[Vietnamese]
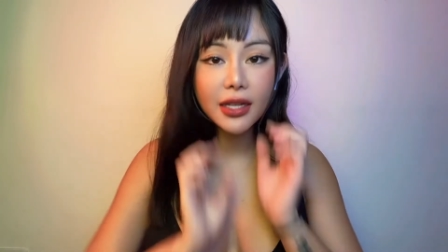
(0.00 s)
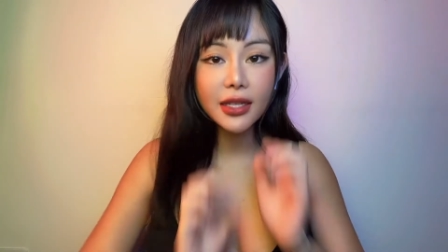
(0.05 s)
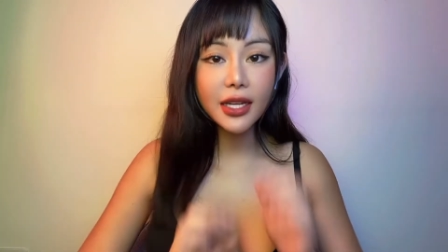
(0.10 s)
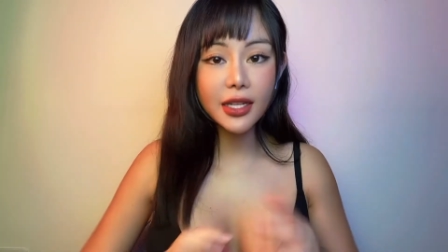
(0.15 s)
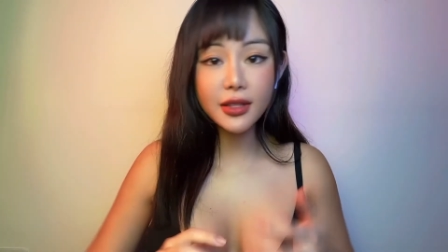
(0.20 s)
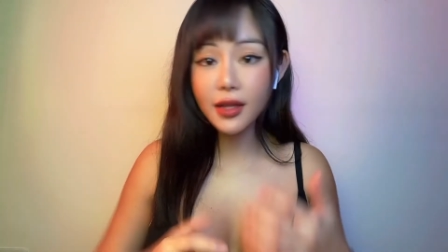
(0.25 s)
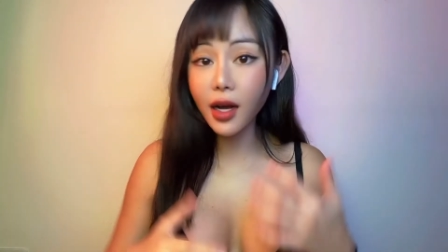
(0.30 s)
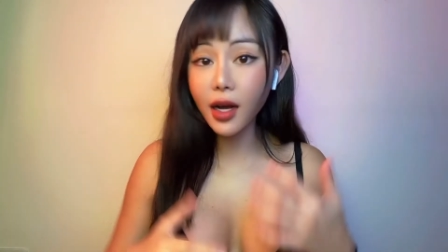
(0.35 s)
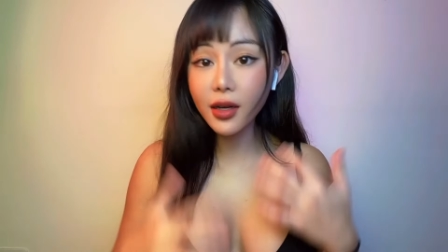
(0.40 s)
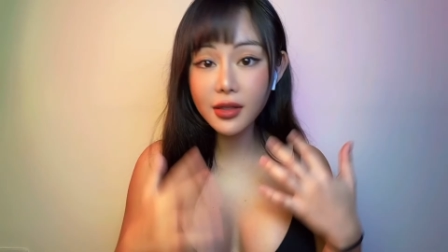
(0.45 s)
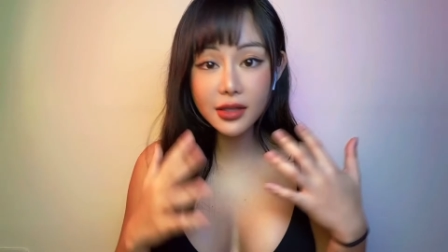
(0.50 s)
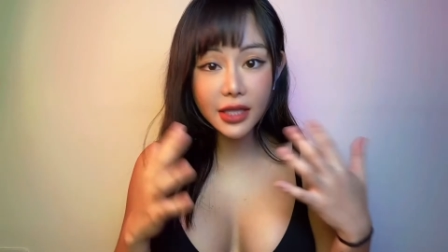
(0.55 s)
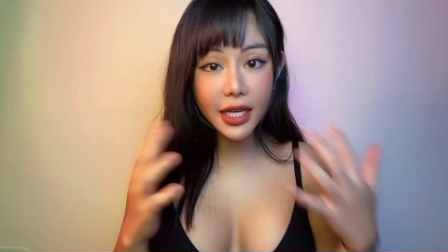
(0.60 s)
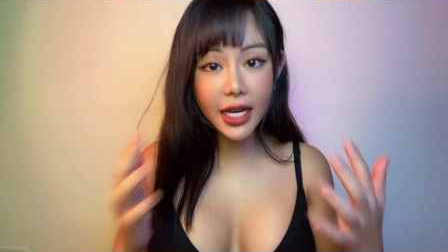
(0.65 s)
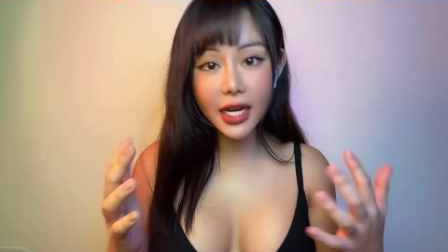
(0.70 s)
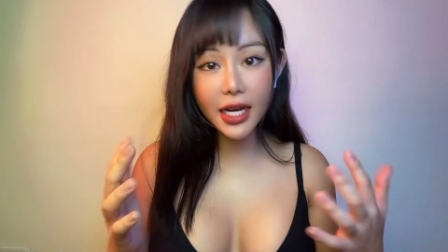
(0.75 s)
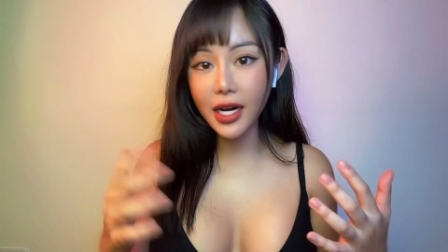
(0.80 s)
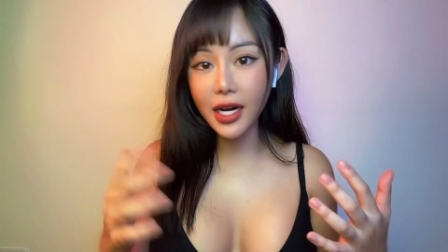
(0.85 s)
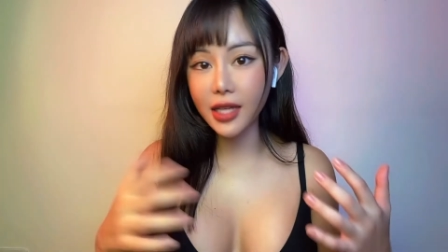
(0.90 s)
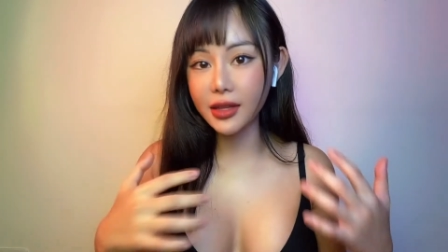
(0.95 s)
thì tất
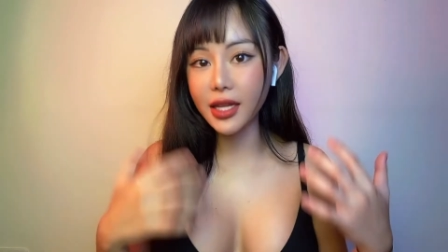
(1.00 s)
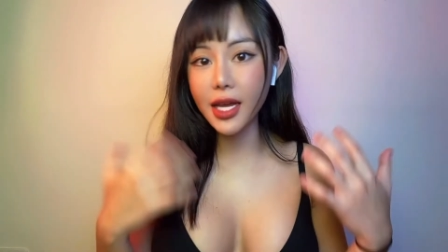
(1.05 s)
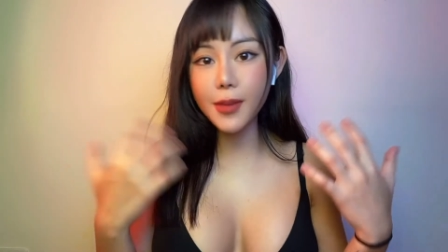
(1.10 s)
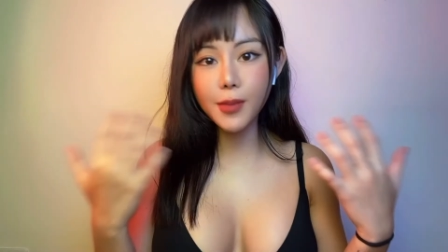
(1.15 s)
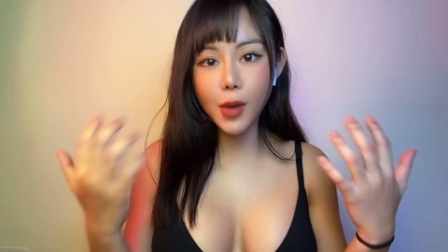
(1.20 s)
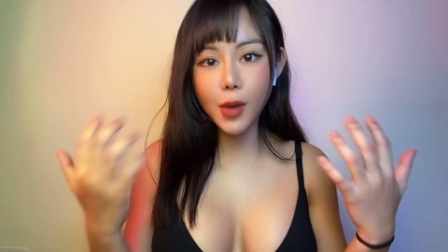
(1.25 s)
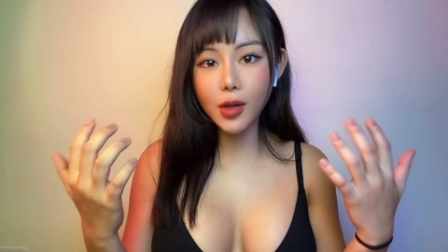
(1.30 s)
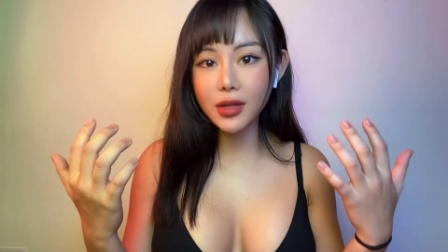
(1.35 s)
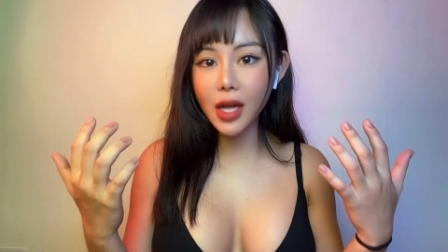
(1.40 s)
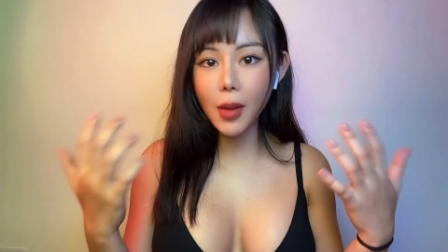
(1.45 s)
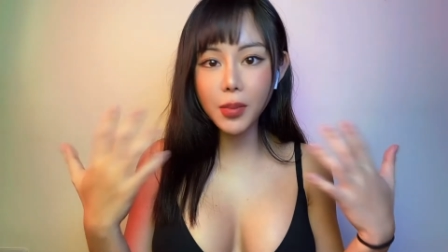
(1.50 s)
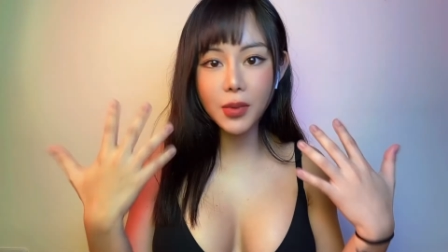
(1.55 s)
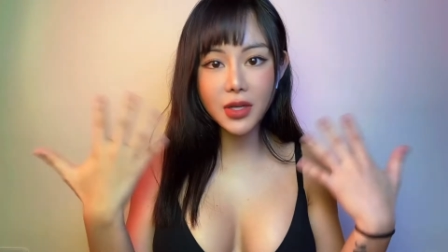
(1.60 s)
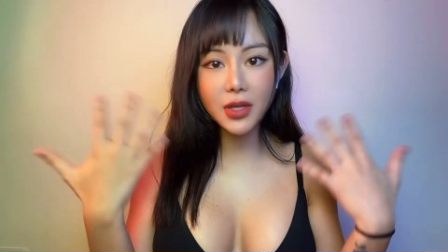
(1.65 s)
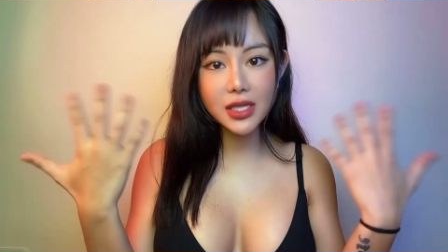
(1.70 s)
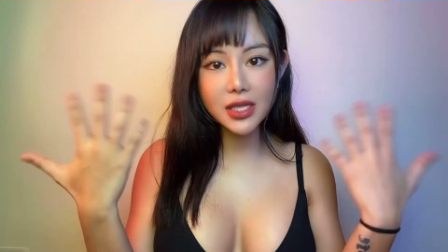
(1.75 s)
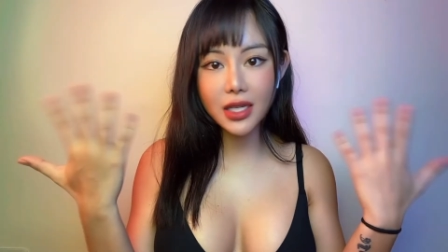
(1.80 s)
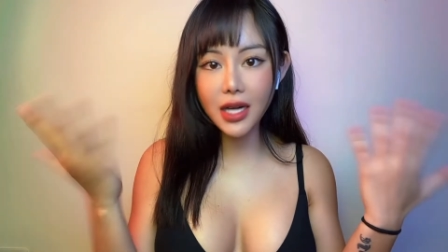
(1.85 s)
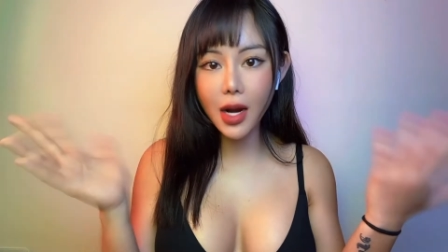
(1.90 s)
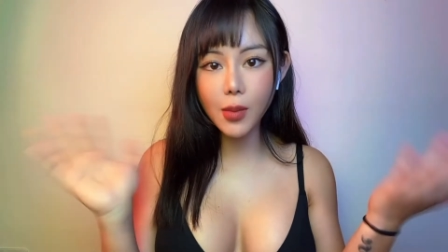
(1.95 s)
nhiên là tiêm botox nó
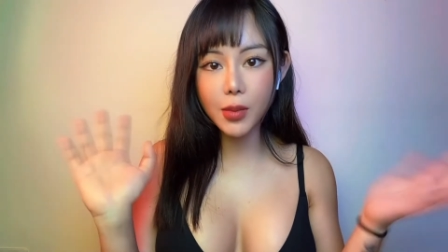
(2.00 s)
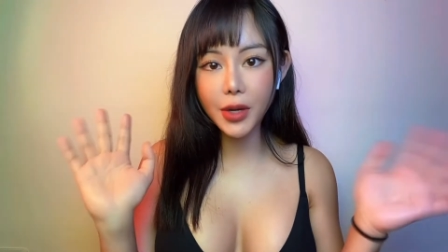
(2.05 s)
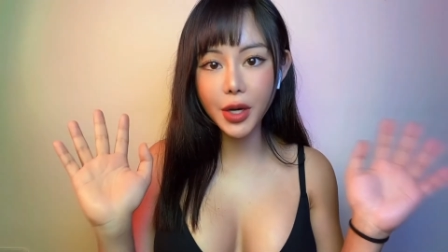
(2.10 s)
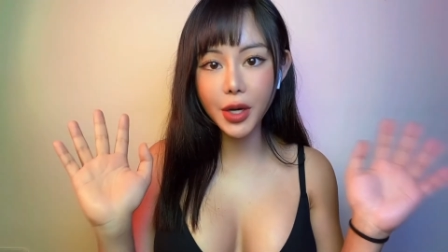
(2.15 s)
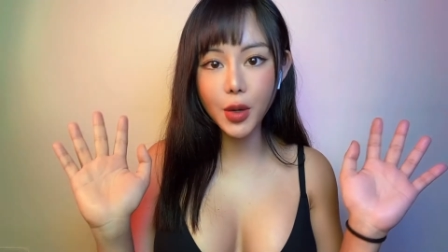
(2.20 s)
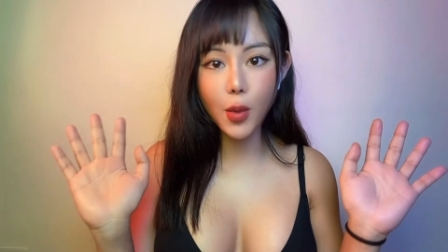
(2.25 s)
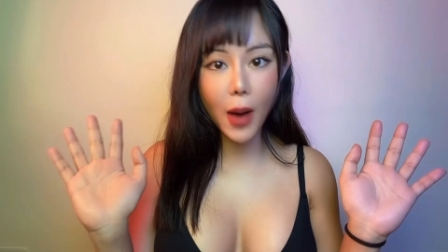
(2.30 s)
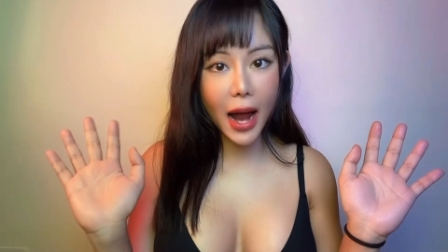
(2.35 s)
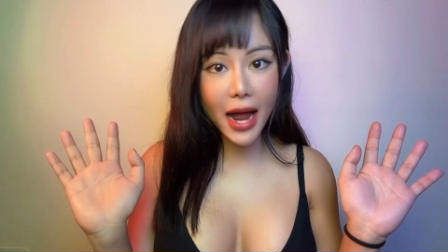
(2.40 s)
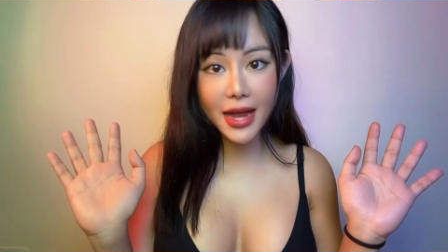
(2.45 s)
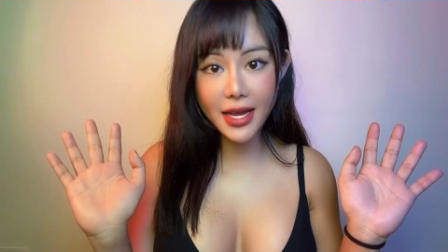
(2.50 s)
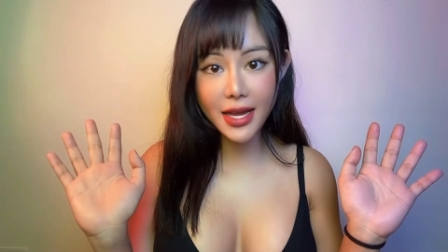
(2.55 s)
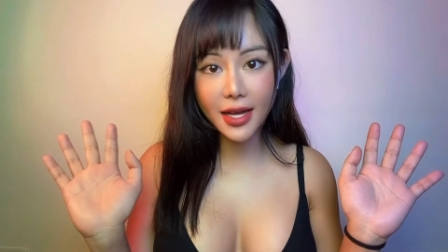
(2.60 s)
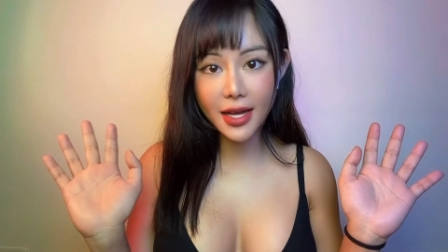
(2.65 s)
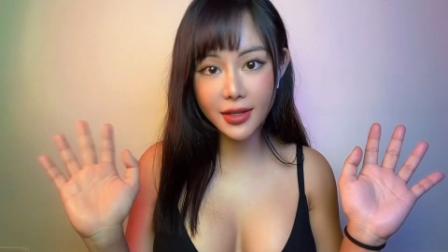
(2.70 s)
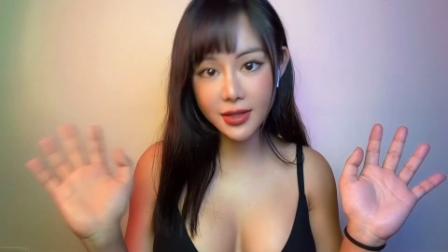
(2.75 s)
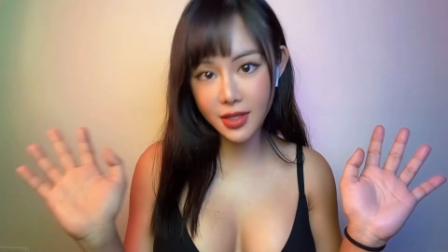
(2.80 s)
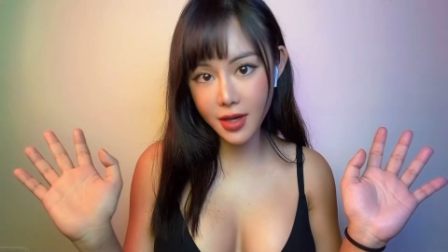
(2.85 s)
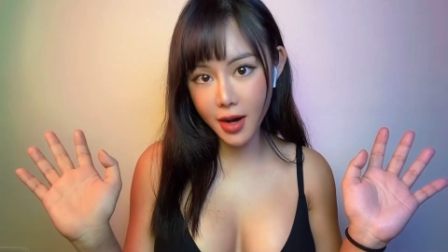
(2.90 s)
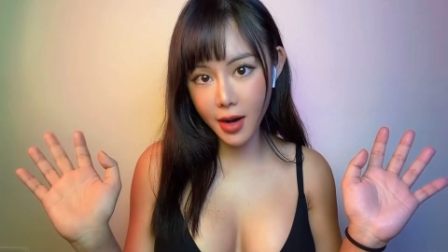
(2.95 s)
sẽ không hiệu quả gì
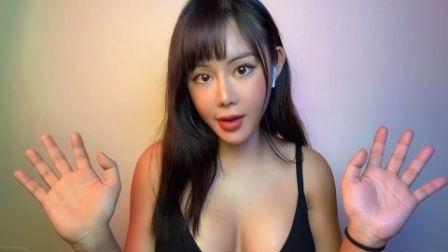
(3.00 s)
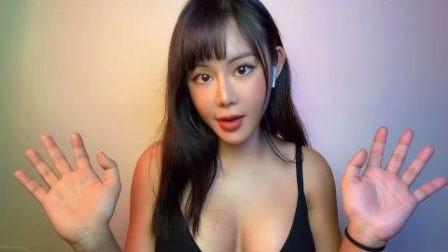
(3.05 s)
hết trơn